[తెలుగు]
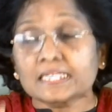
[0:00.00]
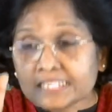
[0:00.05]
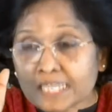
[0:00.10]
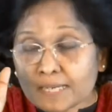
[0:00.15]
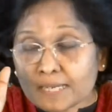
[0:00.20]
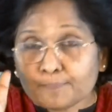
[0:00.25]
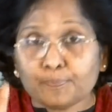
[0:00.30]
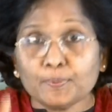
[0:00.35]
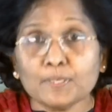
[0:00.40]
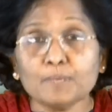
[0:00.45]

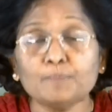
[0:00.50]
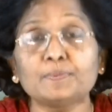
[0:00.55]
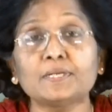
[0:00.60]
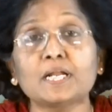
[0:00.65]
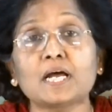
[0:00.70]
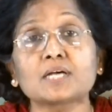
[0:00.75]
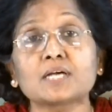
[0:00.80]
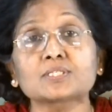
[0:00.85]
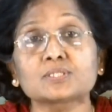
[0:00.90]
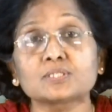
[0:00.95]
టెంపుల్
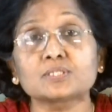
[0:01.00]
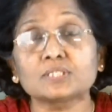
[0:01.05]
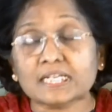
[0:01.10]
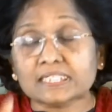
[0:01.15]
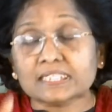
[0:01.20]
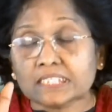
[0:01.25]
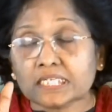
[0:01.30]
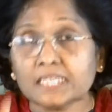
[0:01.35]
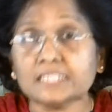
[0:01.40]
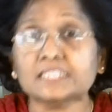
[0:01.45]
బిలాంగ్స్ టు ద
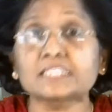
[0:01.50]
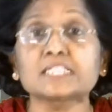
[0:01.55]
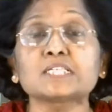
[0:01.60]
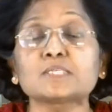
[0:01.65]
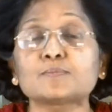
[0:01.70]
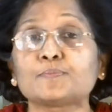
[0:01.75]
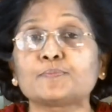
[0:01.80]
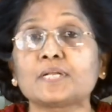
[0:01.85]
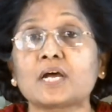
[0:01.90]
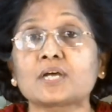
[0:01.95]

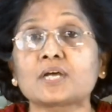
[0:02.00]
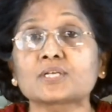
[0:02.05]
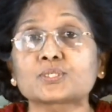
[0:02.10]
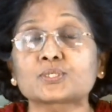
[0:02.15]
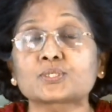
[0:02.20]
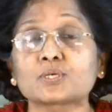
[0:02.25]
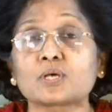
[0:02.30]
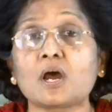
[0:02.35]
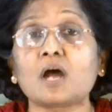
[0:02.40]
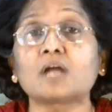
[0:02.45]
చర్చెస్ బిలాంగ్స్
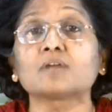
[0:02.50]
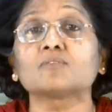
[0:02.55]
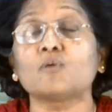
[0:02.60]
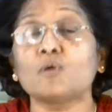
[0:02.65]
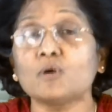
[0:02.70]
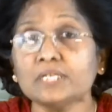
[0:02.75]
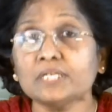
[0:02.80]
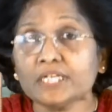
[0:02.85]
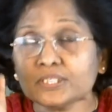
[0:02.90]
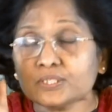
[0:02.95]
టు గాడ్
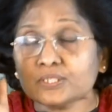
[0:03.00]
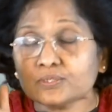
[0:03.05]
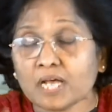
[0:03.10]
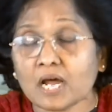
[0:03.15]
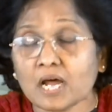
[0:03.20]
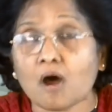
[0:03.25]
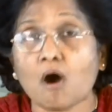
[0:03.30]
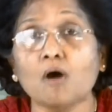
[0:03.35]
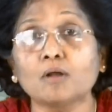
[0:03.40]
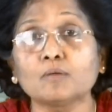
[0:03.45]
ఓన్లీ టు ద
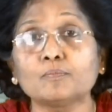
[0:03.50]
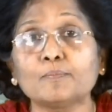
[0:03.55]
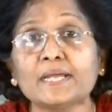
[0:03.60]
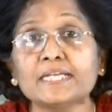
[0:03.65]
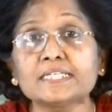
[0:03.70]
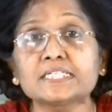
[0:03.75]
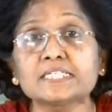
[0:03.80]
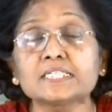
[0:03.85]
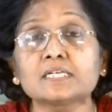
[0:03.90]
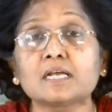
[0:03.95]

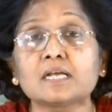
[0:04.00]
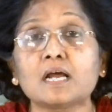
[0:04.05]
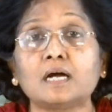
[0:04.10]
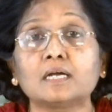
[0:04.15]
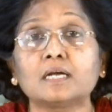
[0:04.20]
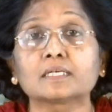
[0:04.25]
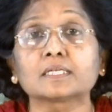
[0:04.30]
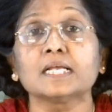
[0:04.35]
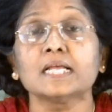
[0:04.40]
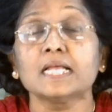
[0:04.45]
ఆల్మైటీ
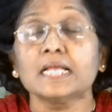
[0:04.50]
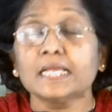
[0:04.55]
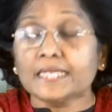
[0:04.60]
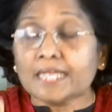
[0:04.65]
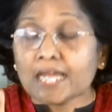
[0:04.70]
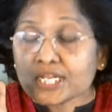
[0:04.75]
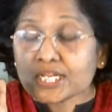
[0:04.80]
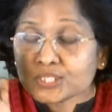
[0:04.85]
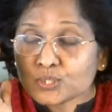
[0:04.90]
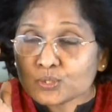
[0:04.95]
గాడ్
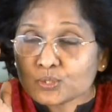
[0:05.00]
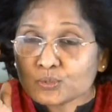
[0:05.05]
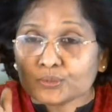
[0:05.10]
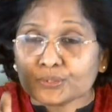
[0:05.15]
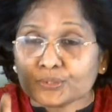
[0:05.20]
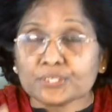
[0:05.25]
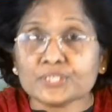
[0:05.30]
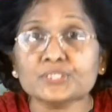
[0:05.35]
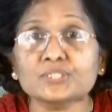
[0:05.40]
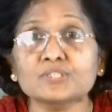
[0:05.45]
యేసు
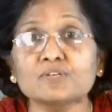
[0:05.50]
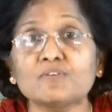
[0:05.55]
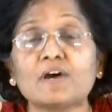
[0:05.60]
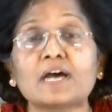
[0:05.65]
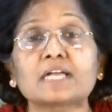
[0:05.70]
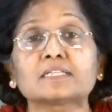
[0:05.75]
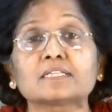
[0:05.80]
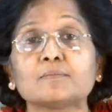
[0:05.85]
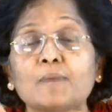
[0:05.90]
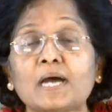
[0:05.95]
క్రీస్తు
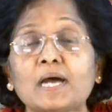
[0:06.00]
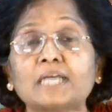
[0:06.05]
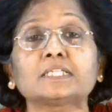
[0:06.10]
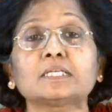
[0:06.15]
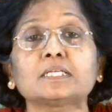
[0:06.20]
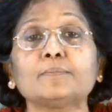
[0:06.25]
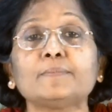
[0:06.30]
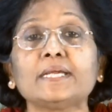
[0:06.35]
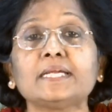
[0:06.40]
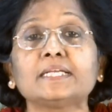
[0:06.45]
వారిది
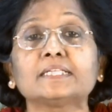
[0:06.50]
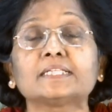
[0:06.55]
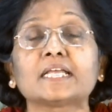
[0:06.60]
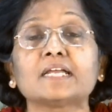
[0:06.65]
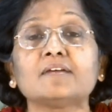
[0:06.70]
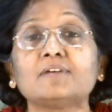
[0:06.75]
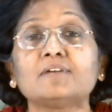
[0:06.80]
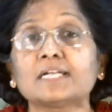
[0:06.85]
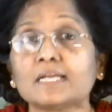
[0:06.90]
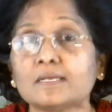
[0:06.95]
మాత్రమే ఈ
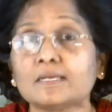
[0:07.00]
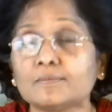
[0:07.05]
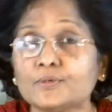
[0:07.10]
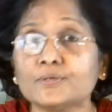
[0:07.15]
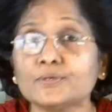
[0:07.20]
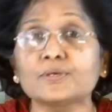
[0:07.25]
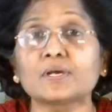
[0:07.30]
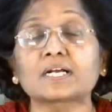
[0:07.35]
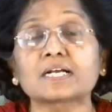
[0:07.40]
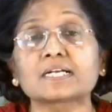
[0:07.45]
దేవాలయము
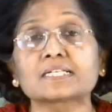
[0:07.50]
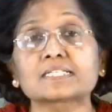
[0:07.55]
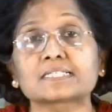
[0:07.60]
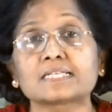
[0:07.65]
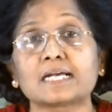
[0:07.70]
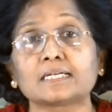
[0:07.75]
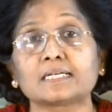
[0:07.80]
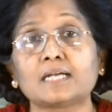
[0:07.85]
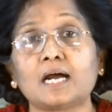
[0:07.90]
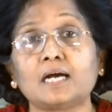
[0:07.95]
యొక్క
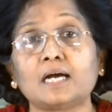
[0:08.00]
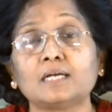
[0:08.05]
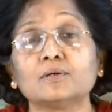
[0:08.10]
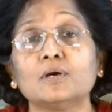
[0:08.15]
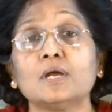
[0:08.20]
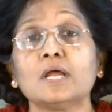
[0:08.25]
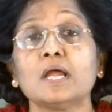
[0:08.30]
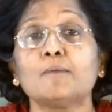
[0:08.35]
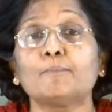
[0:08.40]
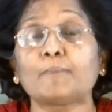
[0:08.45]
సంఘాలు
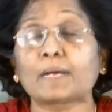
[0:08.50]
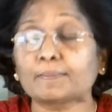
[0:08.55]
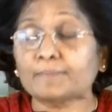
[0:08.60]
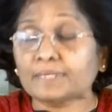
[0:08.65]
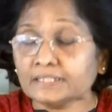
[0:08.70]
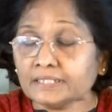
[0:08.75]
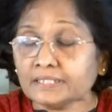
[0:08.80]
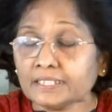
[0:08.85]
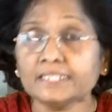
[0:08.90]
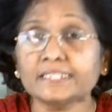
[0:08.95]

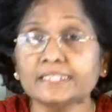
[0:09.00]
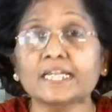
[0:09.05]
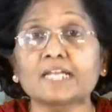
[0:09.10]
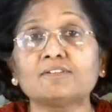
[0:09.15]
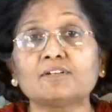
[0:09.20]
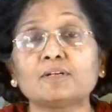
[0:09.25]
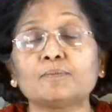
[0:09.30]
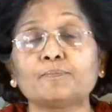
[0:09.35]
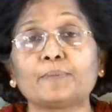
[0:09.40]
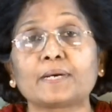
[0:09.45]
మనమందరం
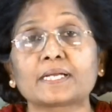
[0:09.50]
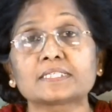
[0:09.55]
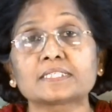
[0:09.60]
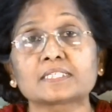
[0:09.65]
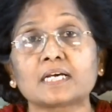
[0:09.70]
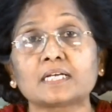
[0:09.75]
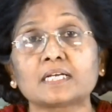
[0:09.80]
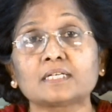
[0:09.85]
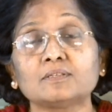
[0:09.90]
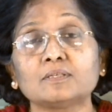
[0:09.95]
కేవలం
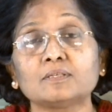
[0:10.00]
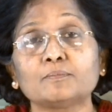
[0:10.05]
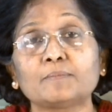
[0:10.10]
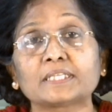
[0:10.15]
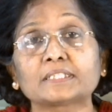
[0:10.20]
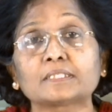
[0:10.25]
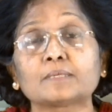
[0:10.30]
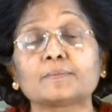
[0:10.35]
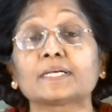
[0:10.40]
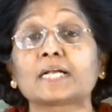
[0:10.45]
పరిచారకులకు
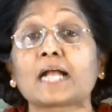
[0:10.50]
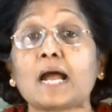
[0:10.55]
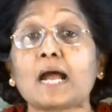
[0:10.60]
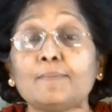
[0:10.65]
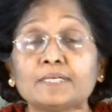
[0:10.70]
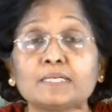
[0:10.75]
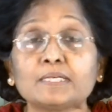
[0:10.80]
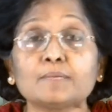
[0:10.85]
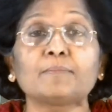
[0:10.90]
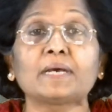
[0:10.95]
మాత్రమే
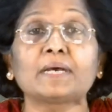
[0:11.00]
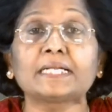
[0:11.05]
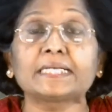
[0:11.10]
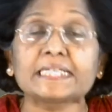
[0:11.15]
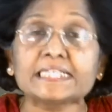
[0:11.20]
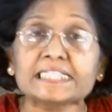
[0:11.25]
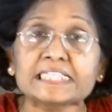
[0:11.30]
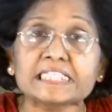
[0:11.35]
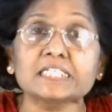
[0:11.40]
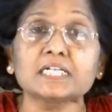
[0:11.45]
కాబట్టి
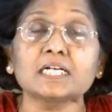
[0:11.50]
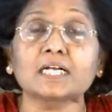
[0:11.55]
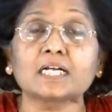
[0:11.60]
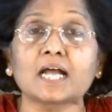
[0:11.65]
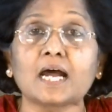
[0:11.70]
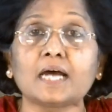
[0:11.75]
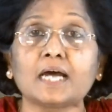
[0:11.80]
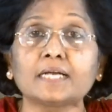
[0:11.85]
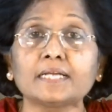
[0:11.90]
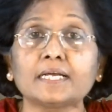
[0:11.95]
మనకిచ్చిన
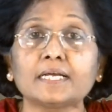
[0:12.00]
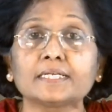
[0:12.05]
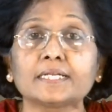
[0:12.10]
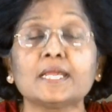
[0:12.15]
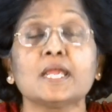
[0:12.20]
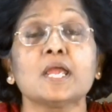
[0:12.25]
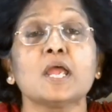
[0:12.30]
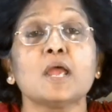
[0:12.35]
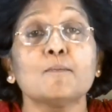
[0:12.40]
కార్యాన్ని